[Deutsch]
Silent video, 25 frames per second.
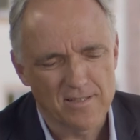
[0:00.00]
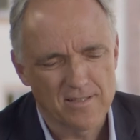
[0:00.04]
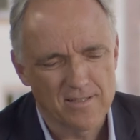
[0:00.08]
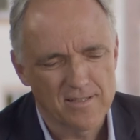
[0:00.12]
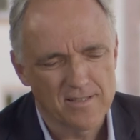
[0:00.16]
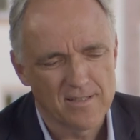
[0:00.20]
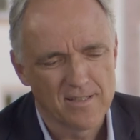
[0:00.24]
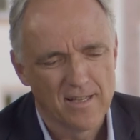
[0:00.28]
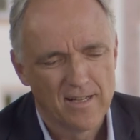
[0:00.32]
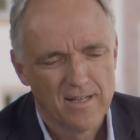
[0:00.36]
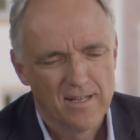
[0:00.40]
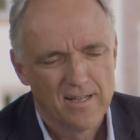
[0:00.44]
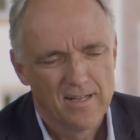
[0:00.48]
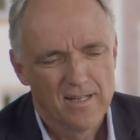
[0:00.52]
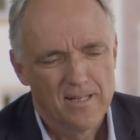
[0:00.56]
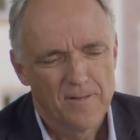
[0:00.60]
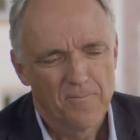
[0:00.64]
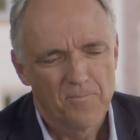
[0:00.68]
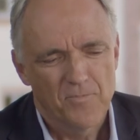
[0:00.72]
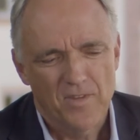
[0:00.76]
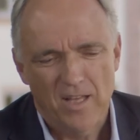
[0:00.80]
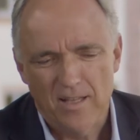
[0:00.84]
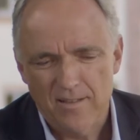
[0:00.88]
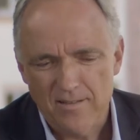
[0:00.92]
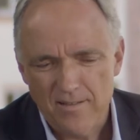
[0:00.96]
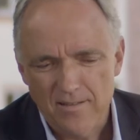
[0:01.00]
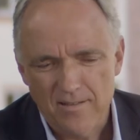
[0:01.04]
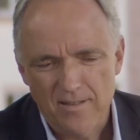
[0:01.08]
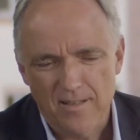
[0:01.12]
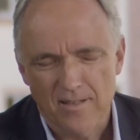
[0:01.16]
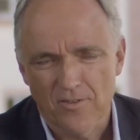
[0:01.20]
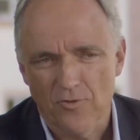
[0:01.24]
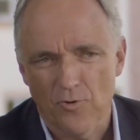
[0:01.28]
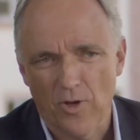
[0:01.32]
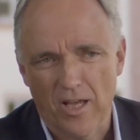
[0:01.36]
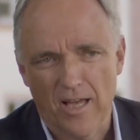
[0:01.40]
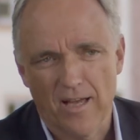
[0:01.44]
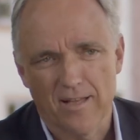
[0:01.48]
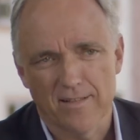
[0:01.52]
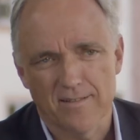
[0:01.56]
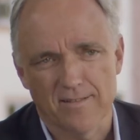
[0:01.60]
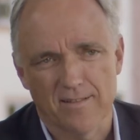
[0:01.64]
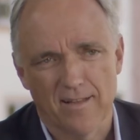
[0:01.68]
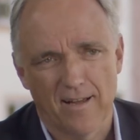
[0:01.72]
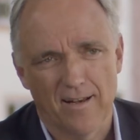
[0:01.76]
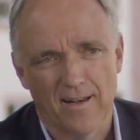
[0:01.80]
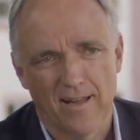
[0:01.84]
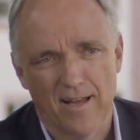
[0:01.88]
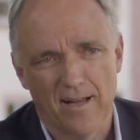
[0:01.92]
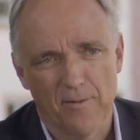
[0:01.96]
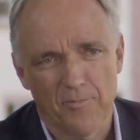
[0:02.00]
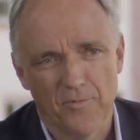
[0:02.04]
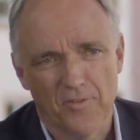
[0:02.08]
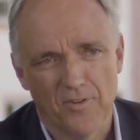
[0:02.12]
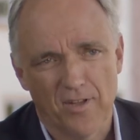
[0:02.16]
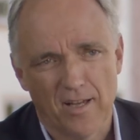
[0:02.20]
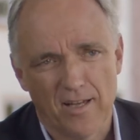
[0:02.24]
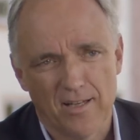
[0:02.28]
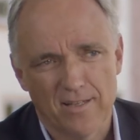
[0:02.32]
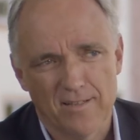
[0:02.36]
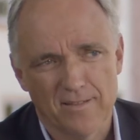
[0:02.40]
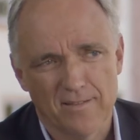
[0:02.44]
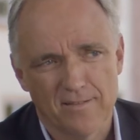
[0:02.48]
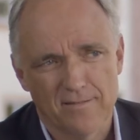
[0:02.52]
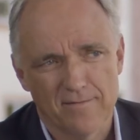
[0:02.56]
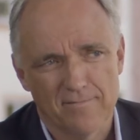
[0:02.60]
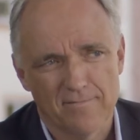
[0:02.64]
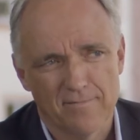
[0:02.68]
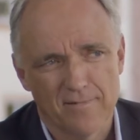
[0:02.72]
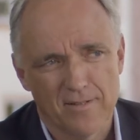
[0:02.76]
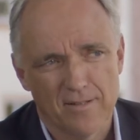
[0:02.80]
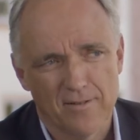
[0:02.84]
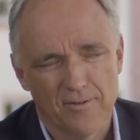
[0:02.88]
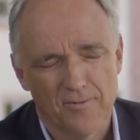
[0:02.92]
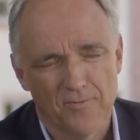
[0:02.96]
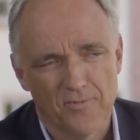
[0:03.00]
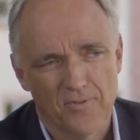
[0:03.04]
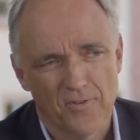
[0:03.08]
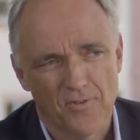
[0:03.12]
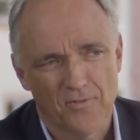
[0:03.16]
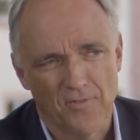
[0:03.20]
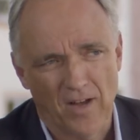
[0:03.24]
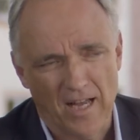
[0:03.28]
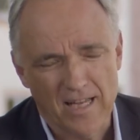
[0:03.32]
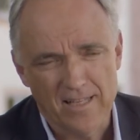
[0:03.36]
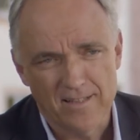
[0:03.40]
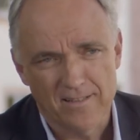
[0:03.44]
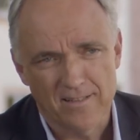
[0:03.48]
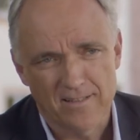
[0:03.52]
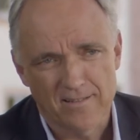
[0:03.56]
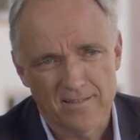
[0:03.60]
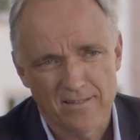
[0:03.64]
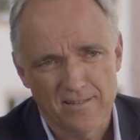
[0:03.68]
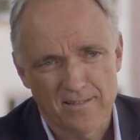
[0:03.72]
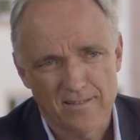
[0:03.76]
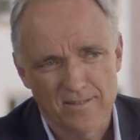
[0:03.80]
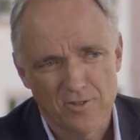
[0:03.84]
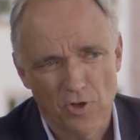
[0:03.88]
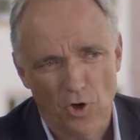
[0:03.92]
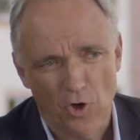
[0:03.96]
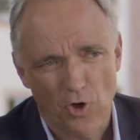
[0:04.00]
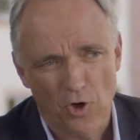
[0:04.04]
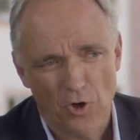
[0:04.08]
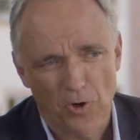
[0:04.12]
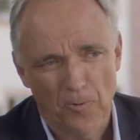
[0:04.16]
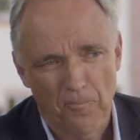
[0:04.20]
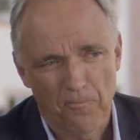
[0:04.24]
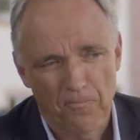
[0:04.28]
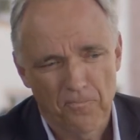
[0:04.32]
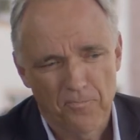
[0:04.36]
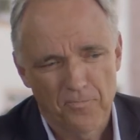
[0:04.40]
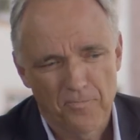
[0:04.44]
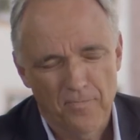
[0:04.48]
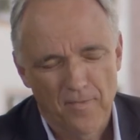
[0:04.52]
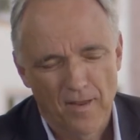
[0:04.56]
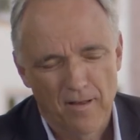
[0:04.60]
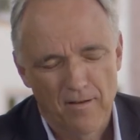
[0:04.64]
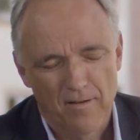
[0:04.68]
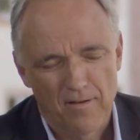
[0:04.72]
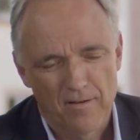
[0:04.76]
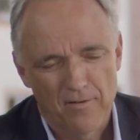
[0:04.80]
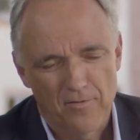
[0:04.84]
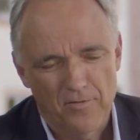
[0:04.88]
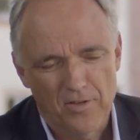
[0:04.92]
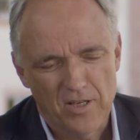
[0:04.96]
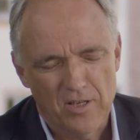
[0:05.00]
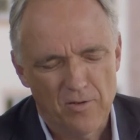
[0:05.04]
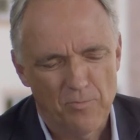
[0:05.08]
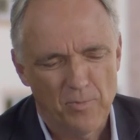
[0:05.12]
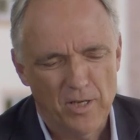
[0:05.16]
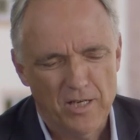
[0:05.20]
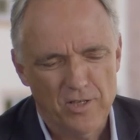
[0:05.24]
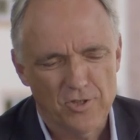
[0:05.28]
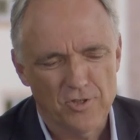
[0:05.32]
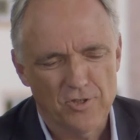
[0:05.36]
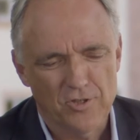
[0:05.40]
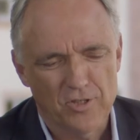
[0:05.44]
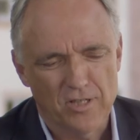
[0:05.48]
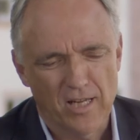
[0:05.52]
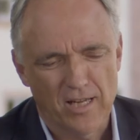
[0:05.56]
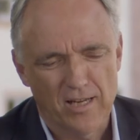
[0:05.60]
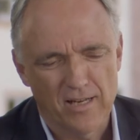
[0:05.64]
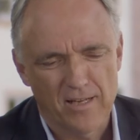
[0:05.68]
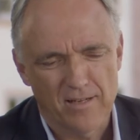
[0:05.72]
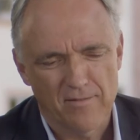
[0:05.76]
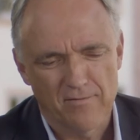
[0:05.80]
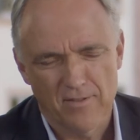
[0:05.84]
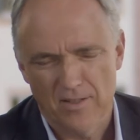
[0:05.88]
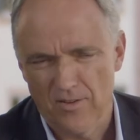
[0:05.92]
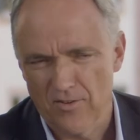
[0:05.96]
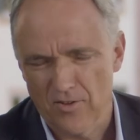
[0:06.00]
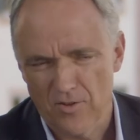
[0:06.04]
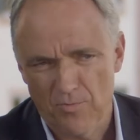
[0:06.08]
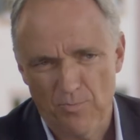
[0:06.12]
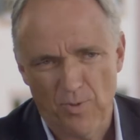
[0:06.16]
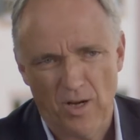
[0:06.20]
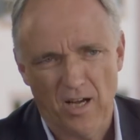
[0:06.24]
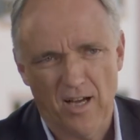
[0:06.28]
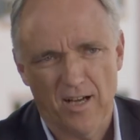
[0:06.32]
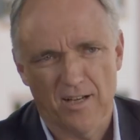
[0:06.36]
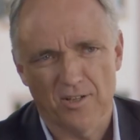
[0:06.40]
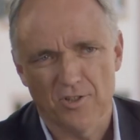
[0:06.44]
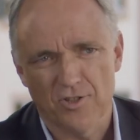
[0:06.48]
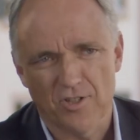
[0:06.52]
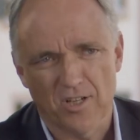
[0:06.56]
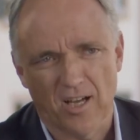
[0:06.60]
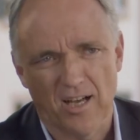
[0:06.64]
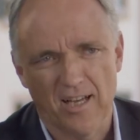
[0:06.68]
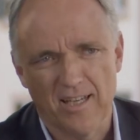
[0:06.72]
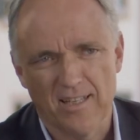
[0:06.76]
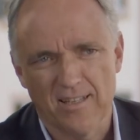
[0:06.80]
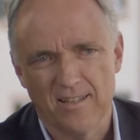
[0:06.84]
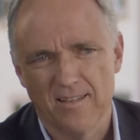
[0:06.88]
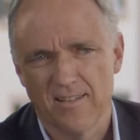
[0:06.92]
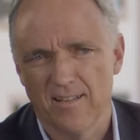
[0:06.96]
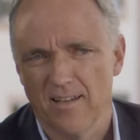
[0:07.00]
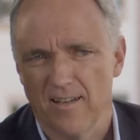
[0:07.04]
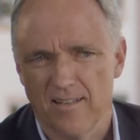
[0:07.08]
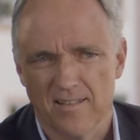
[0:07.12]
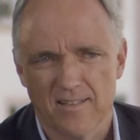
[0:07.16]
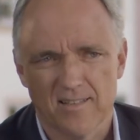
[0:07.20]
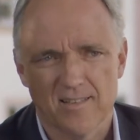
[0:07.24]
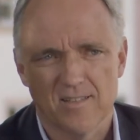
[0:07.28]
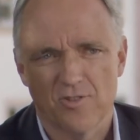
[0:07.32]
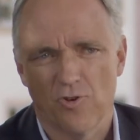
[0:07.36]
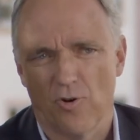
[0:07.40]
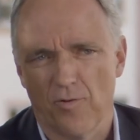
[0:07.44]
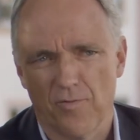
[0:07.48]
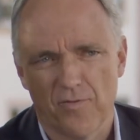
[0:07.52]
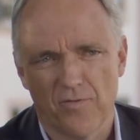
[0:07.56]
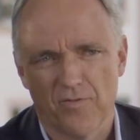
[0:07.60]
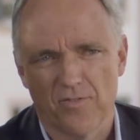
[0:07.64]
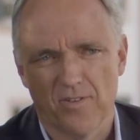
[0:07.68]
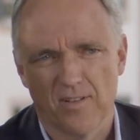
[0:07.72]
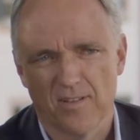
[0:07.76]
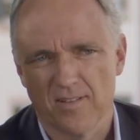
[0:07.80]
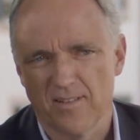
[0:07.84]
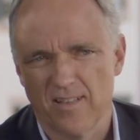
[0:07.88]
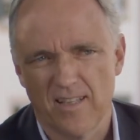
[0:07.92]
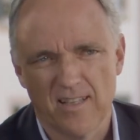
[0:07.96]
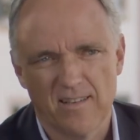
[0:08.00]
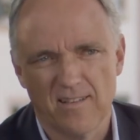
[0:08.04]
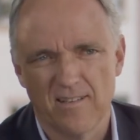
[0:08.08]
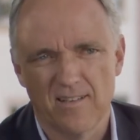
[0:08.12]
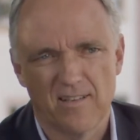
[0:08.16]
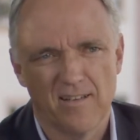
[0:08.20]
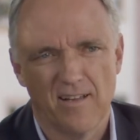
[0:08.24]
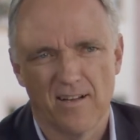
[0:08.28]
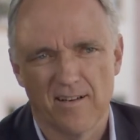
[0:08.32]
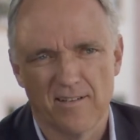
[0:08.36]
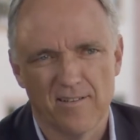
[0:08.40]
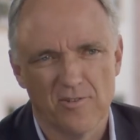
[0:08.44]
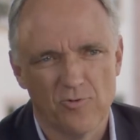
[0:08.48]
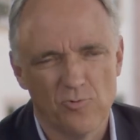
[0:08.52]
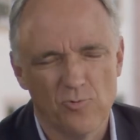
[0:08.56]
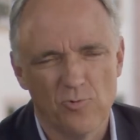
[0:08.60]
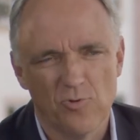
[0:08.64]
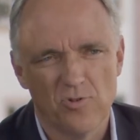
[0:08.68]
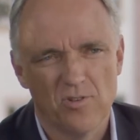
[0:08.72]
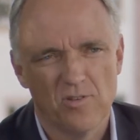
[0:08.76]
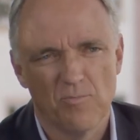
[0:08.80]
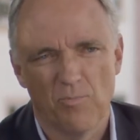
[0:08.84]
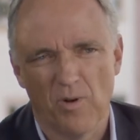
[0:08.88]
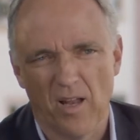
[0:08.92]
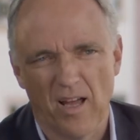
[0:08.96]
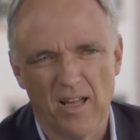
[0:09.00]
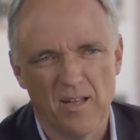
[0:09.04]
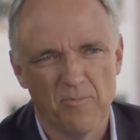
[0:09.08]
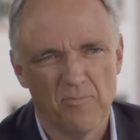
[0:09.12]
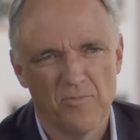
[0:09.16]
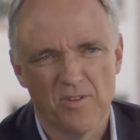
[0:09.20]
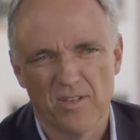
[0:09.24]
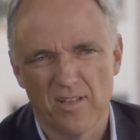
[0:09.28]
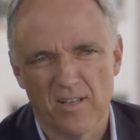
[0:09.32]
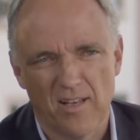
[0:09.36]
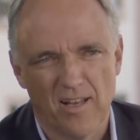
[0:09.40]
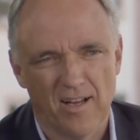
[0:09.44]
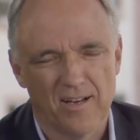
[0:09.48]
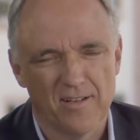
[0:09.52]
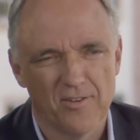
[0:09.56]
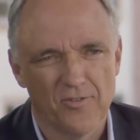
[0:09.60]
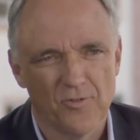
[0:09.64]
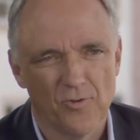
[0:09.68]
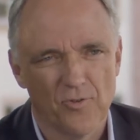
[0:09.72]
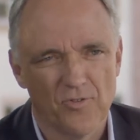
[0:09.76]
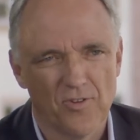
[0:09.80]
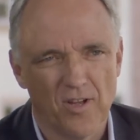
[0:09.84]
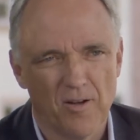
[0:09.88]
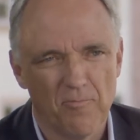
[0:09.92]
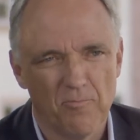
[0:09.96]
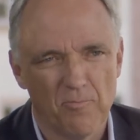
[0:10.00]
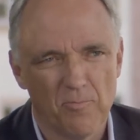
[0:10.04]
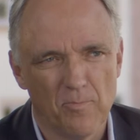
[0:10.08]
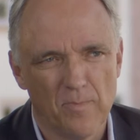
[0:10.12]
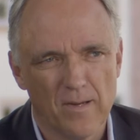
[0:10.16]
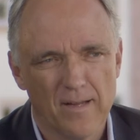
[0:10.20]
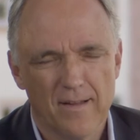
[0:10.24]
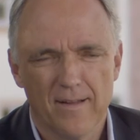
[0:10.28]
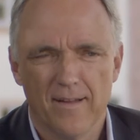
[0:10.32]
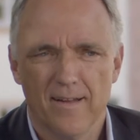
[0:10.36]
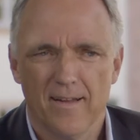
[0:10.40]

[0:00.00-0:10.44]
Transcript: ist, dann sind das so erste Alarmzeichen. Ein zweites ist noch, Viele Menschen denken, wenn sich Paare streiten, da ist Zoff, das geht nicht lange gut, die bleiben nicht lange zusammen.